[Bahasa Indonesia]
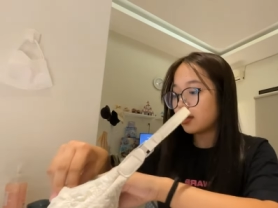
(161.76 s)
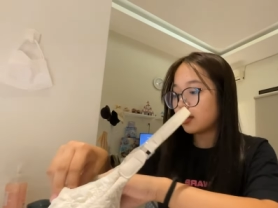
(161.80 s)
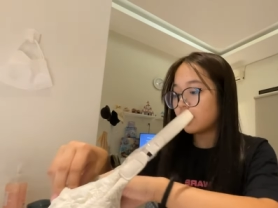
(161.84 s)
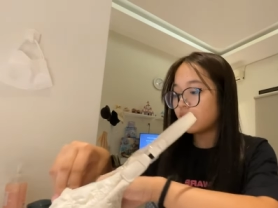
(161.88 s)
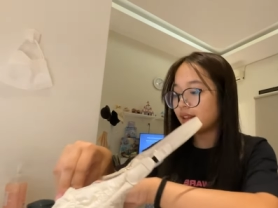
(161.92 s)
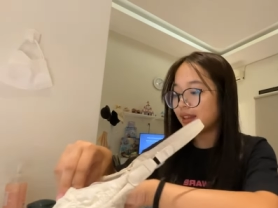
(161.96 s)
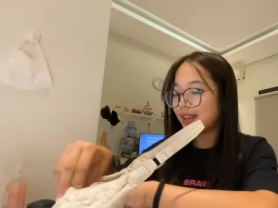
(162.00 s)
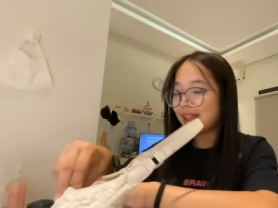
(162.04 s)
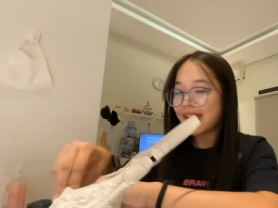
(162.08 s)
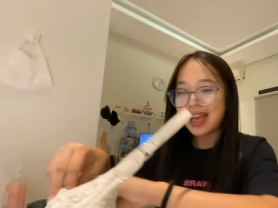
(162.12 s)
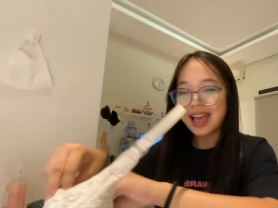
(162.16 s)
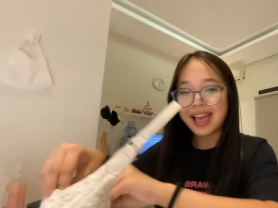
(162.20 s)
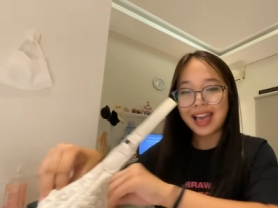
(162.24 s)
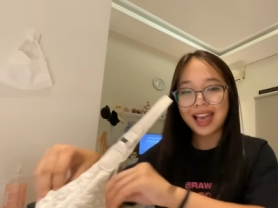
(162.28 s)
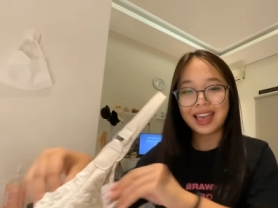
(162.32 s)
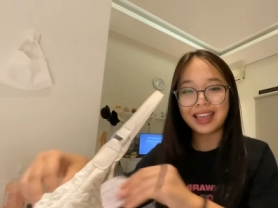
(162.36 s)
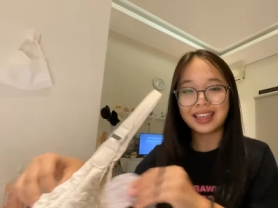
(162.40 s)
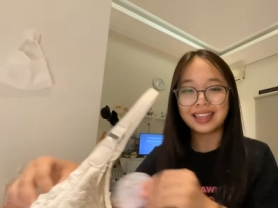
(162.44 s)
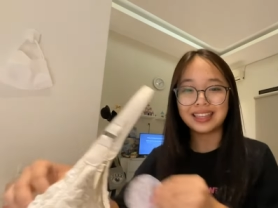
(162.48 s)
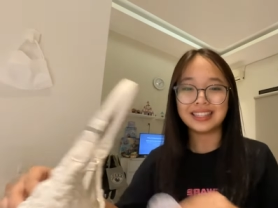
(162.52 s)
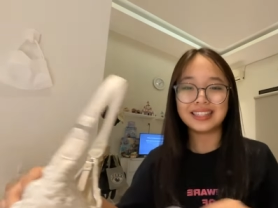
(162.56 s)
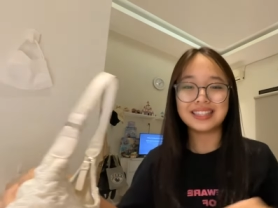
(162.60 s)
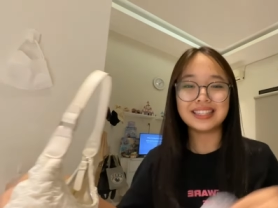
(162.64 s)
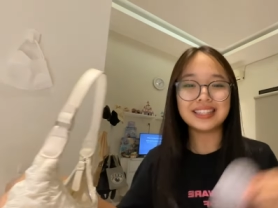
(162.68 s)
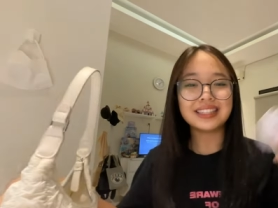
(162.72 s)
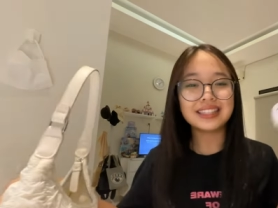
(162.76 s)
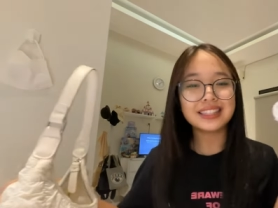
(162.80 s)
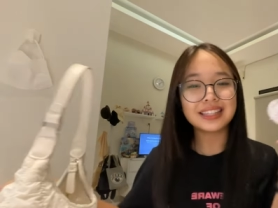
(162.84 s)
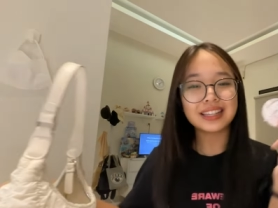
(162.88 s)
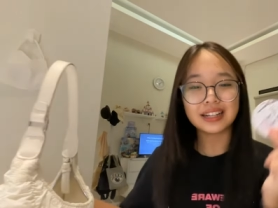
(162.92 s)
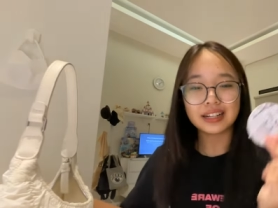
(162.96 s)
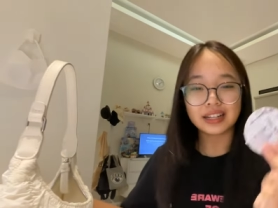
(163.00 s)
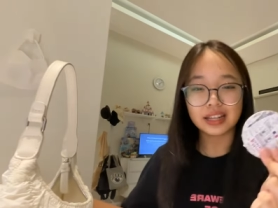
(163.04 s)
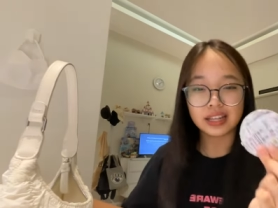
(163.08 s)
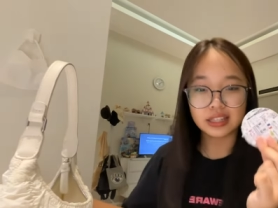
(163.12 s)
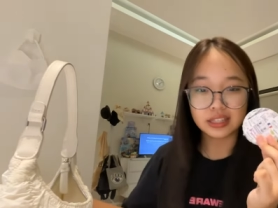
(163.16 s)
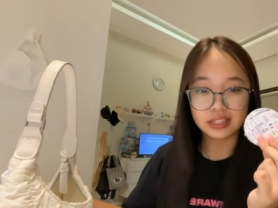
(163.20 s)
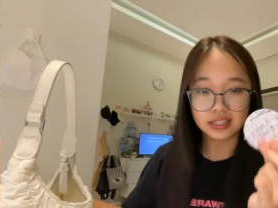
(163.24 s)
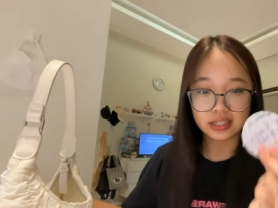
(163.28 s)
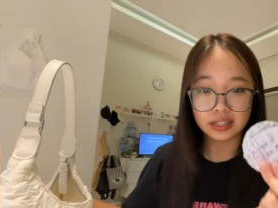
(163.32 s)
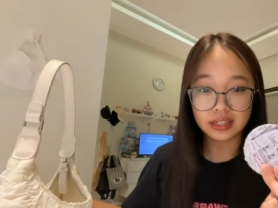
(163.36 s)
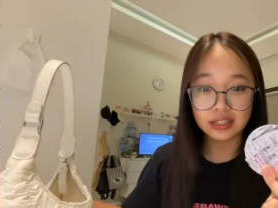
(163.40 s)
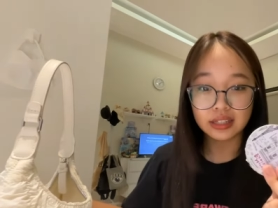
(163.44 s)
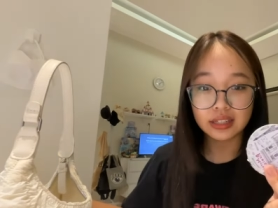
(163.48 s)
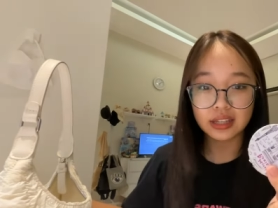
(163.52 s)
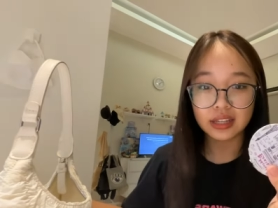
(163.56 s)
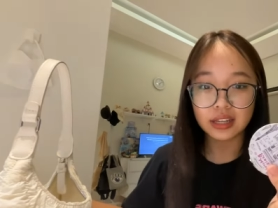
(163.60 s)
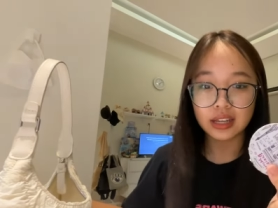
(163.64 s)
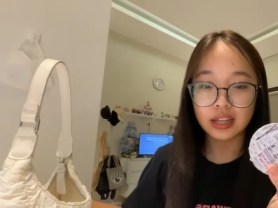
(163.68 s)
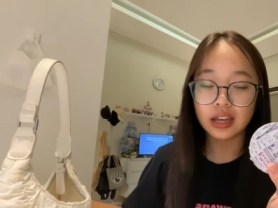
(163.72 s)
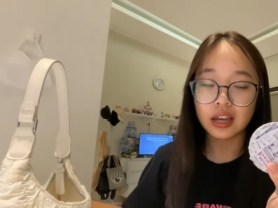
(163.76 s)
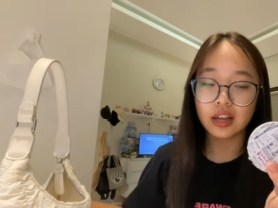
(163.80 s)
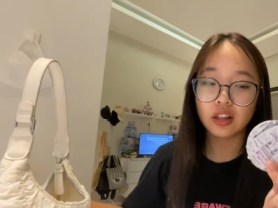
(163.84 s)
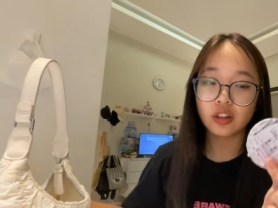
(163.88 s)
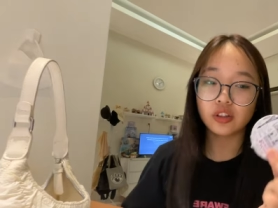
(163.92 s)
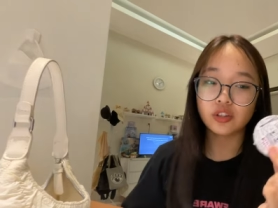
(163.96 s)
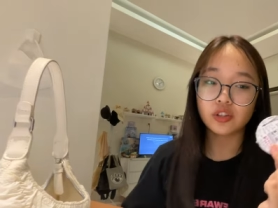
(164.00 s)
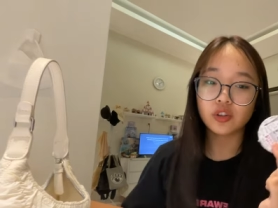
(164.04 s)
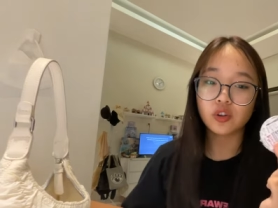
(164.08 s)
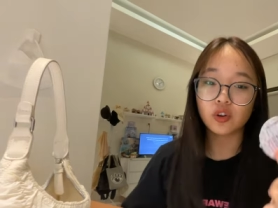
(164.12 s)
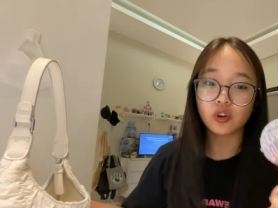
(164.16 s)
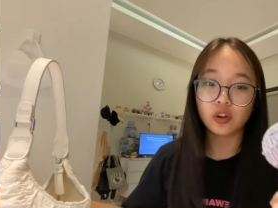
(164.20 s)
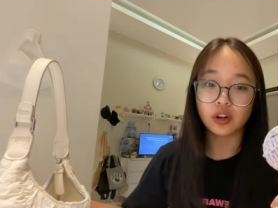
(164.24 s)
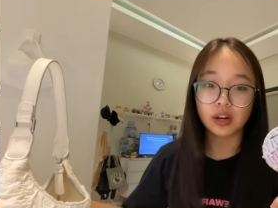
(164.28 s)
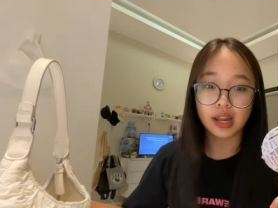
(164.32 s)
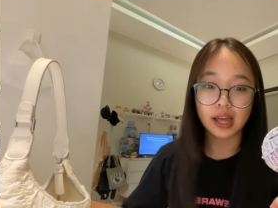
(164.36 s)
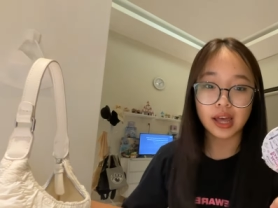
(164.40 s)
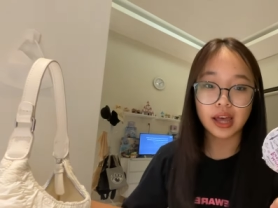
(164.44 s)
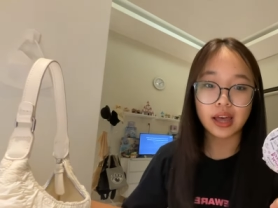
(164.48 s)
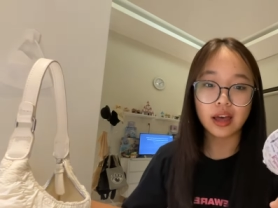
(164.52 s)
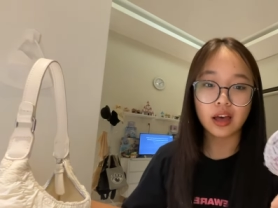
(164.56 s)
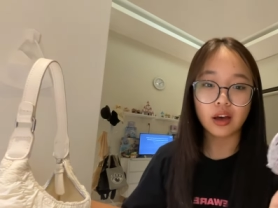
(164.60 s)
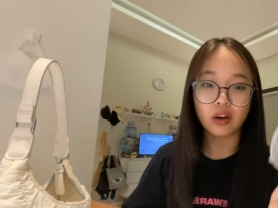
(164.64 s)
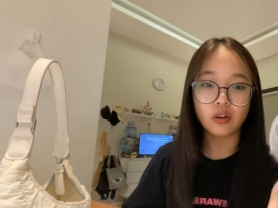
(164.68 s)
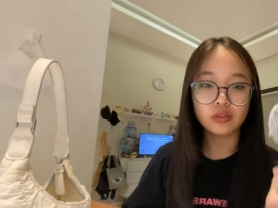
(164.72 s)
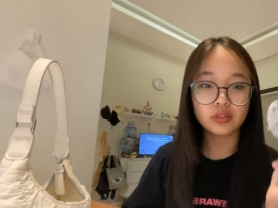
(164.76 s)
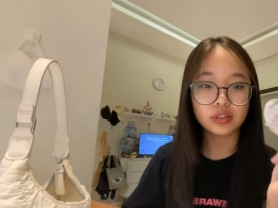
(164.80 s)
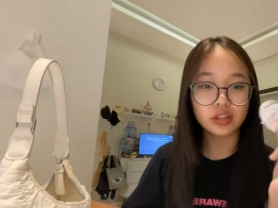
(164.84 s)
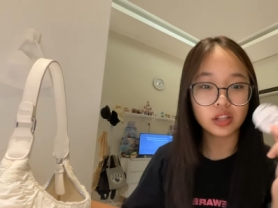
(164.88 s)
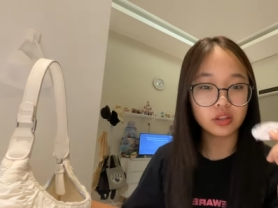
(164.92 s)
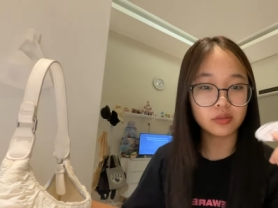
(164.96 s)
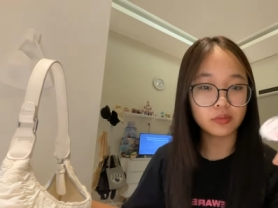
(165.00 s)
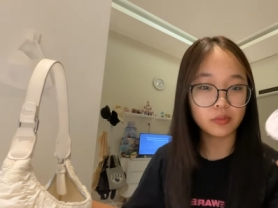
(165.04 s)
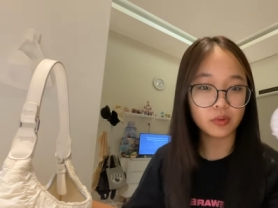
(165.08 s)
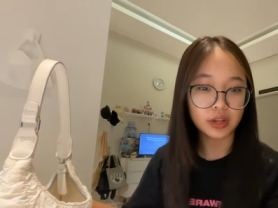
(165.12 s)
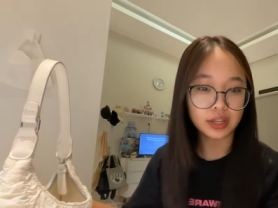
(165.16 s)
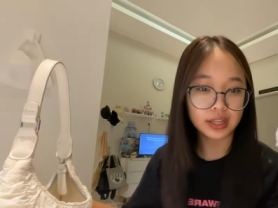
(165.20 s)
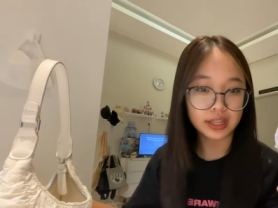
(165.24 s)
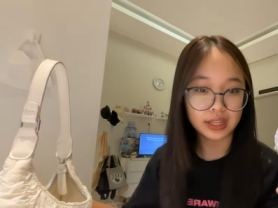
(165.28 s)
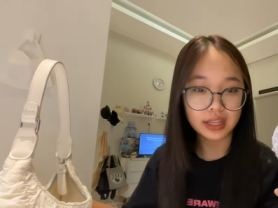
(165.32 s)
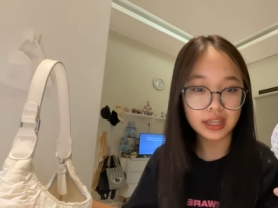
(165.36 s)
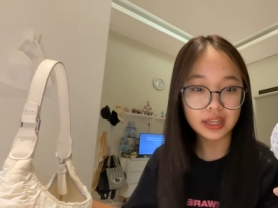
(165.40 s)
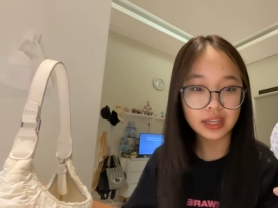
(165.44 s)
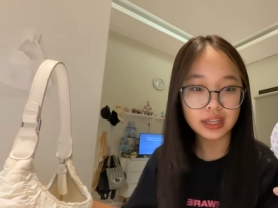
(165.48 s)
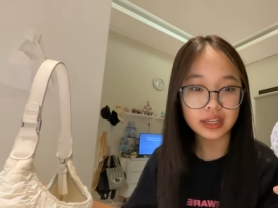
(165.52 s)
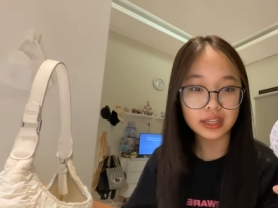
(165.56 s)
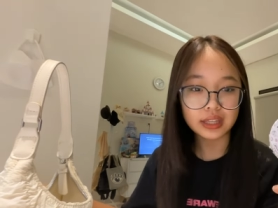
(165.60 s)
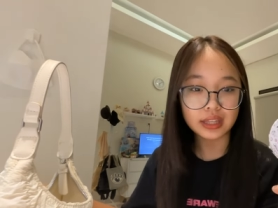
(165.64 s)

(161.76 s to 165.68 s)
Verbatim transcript: Nah, ini terlegend. Jadi kalau sekolah aku selalu bawa ini.